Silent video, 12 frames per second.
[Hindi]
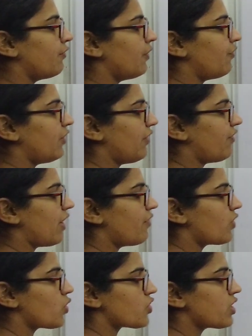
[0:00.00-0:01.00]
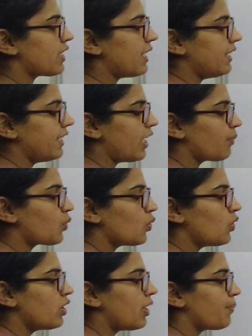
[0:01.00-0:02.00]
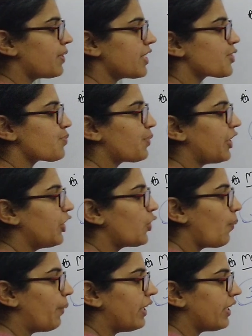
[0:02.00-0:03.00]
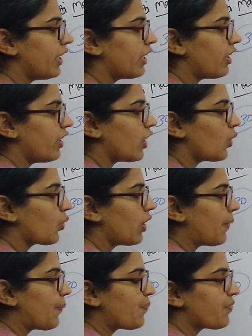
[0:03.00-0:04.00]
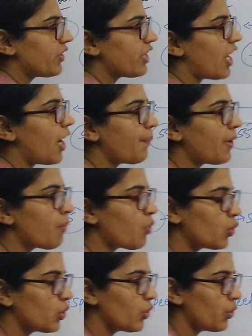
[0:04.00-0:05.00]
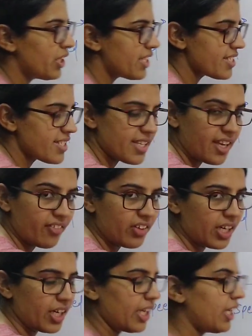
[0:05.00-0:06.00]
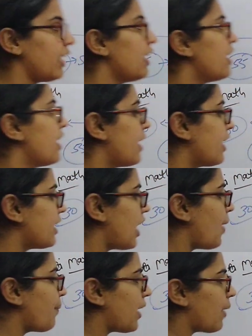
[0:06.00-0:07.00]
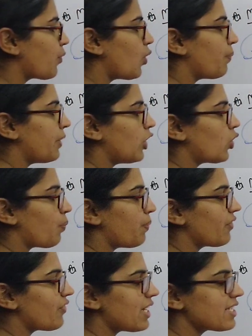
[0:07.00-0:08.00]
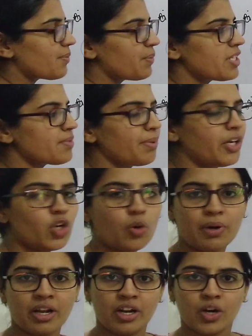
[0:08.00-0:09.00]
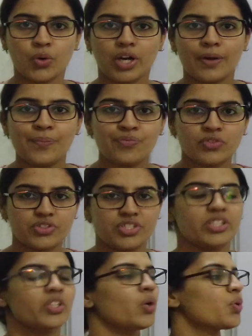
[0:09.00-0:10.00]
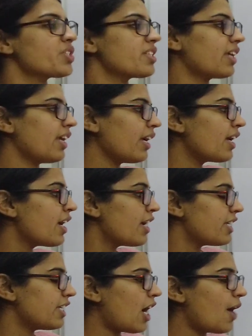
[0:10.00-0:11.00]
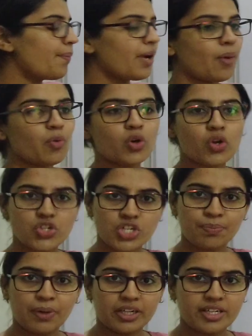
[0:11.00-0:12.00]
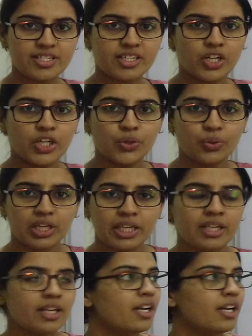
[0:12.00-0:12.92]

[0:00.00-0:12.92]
55 क्वेश्चन के लिए आपको अपनी स्पीड को मेंटेन करना होगा यहाँ पे आपको थ्योरी अच्छे से कवर करनी है यहाँ पे आपको अपने टॉपिक वाइज अपनी स्पीड को बढ़ाना होगा जितने हो सके यहाँ पर आपको क्वेश्चन प्रैक्टिस करनी होगी